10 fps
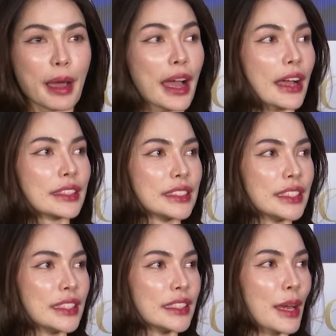บ้าง
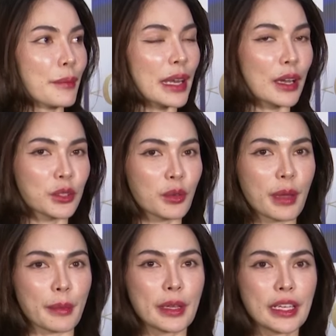ที่ทำให้เราต้องแบบ